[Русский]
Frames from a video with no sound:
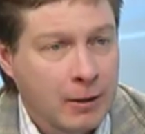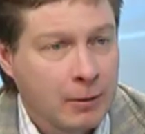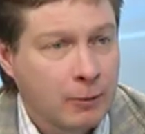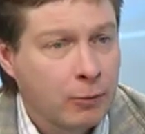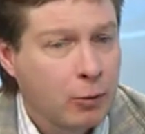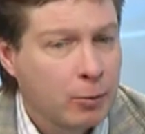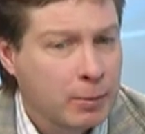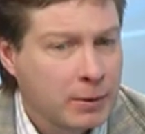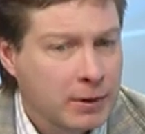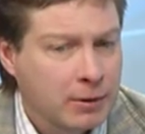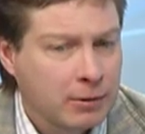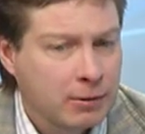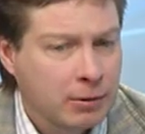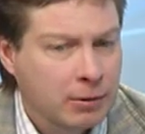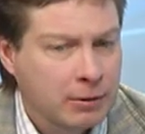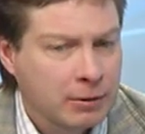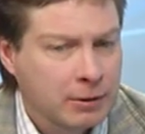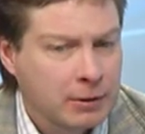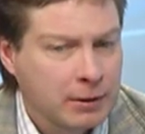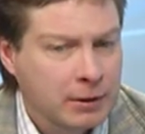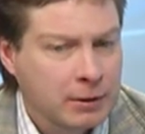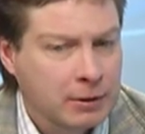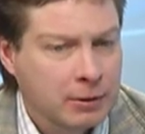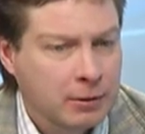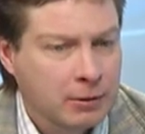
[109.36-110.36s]
В общей
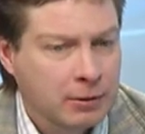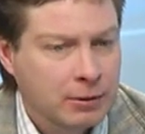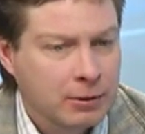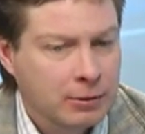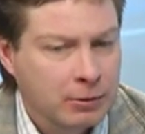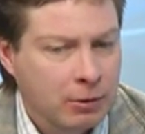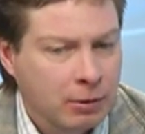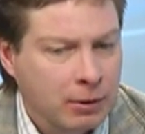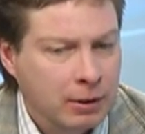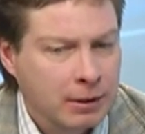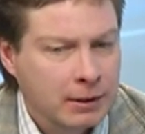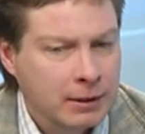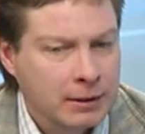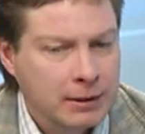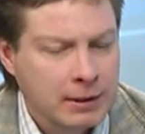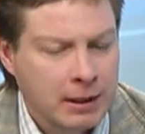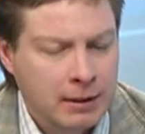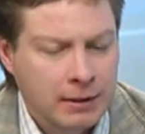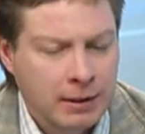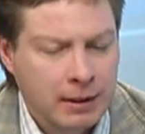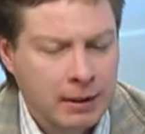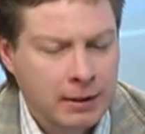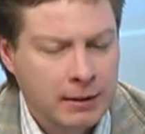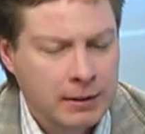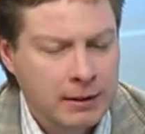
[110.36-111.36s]
сложности сколько
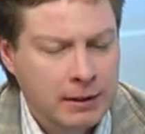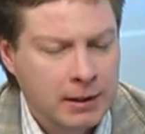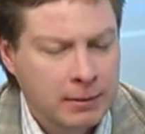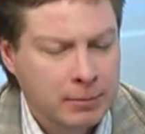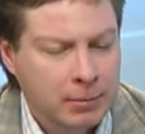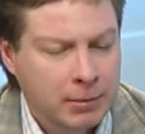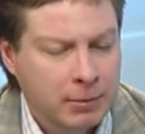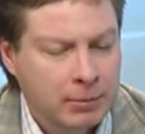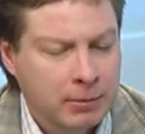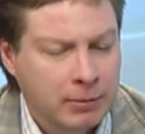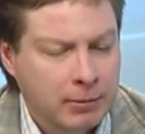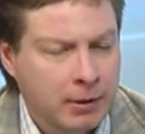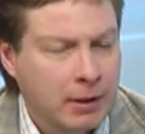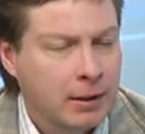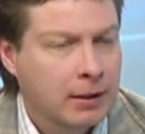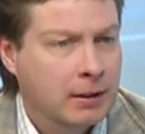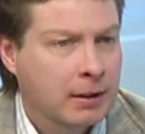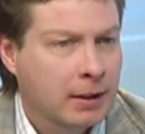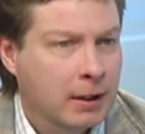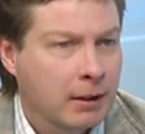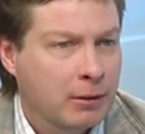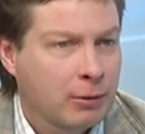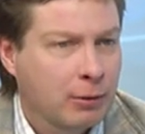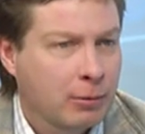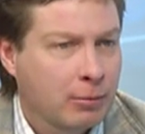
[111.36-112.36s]
национальностей побывали
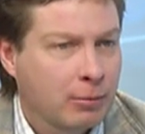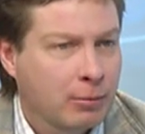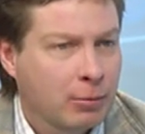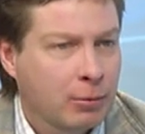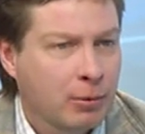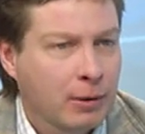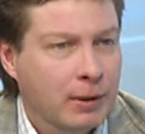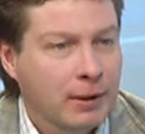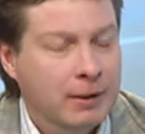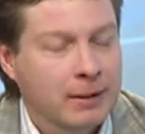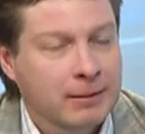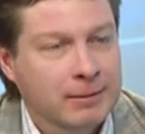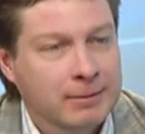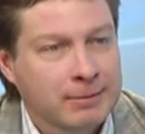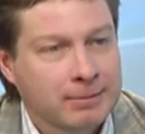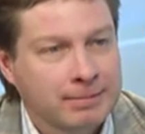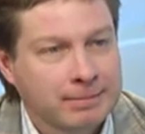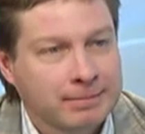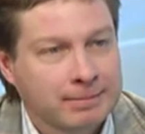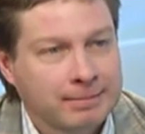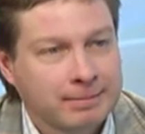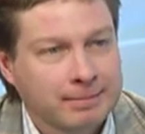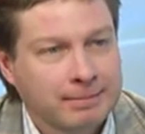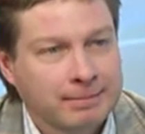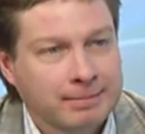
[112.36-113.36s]
на одном поле?
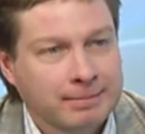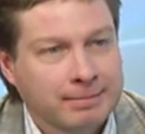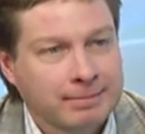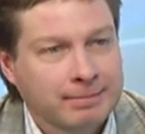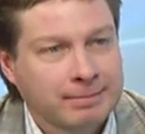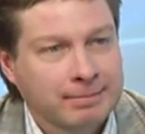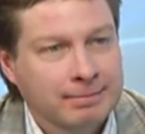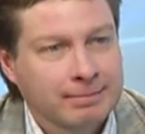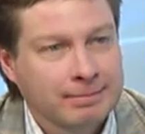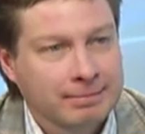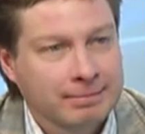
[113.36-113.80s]
10